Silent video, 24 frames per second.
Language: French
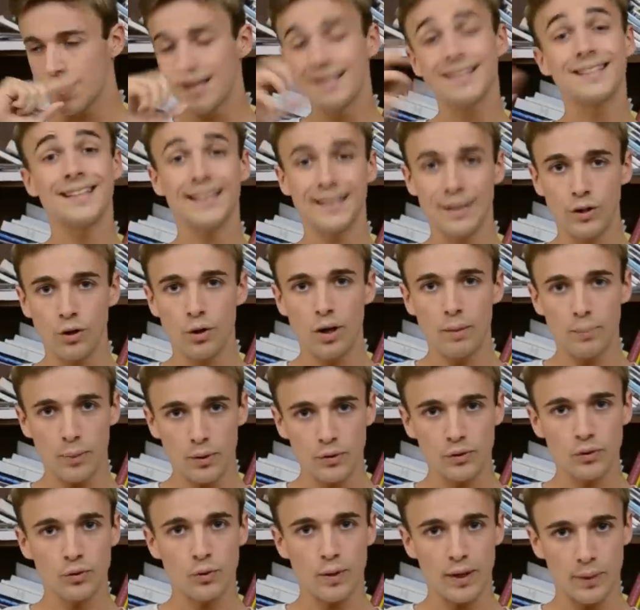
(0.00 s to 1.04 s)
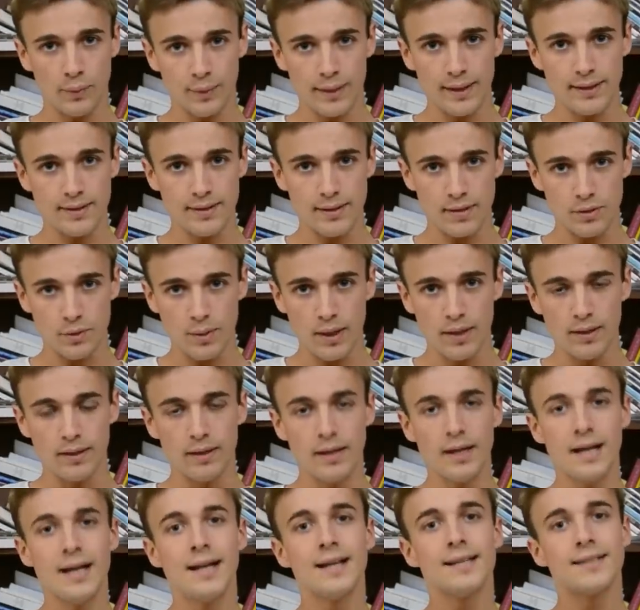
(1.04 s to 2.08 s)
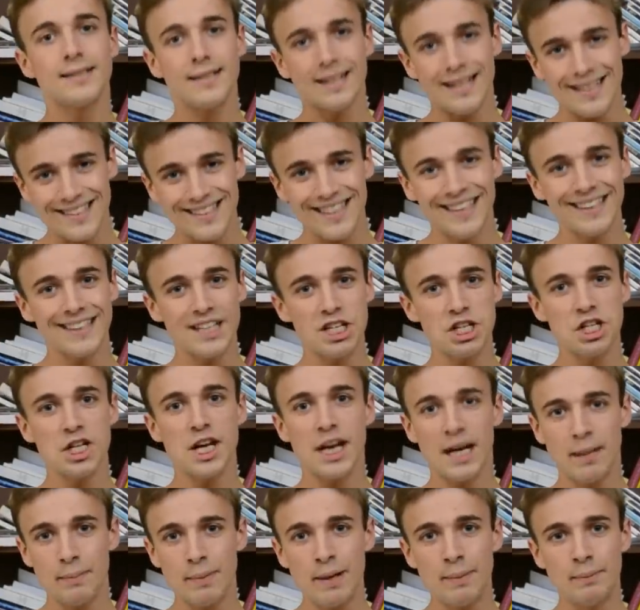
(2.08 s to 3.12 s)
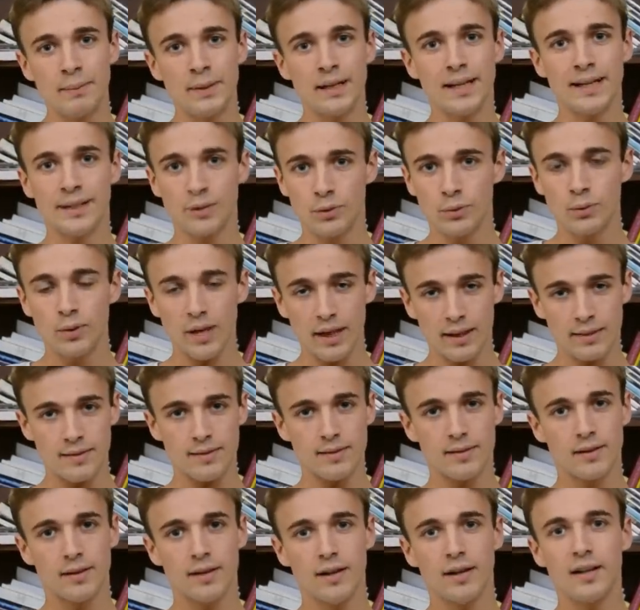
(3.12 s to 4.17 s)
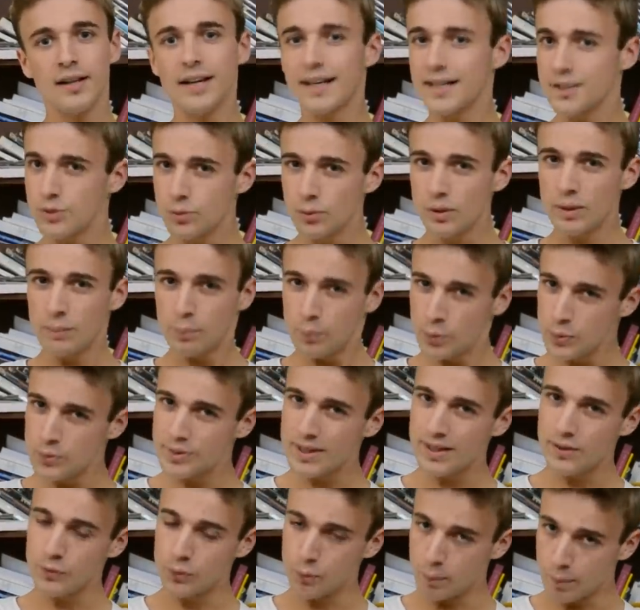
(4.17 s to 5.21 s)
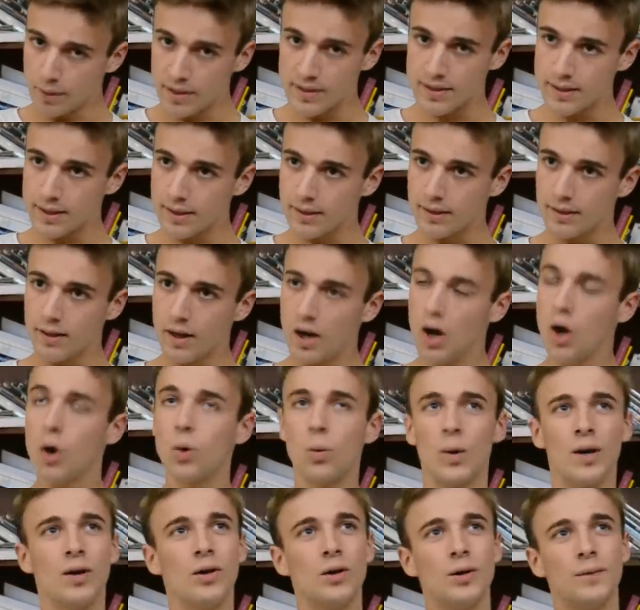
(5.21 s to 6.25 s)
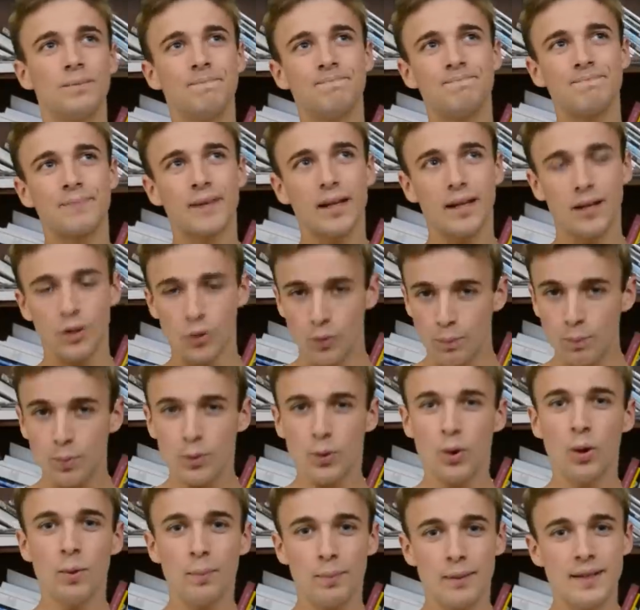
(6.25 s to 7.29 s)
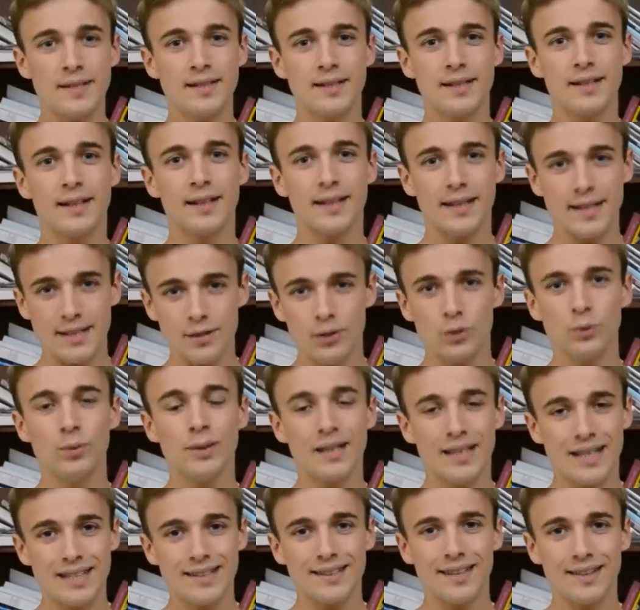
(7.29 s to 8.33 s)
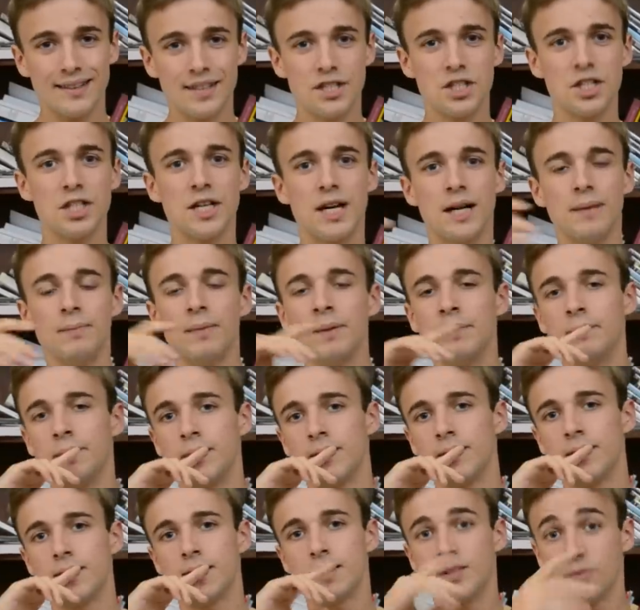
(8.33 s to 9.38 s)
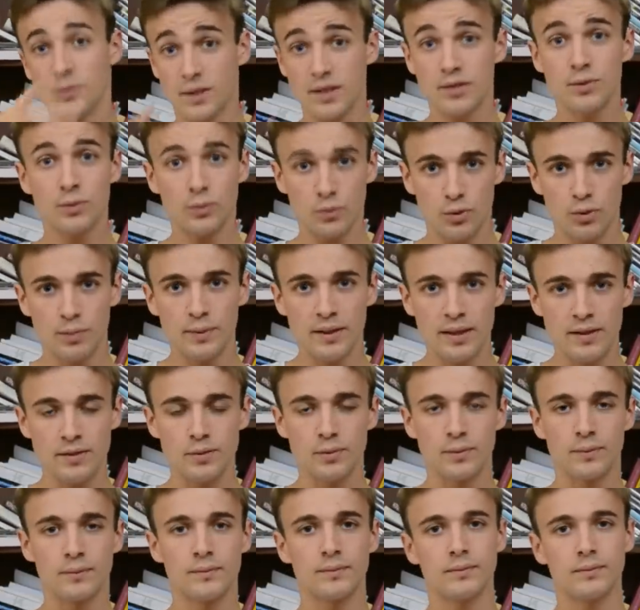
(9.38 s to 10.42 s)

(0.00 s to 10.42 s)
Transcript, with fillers: Ce qui est alors important dans la conquête sexuelle, c'est la stratégie elle-même et non l'acte. La question n'est plus celle du plaisir, ou alors le plus grand plaisir est celui de la stratégie elle-même. C'est une question de domination.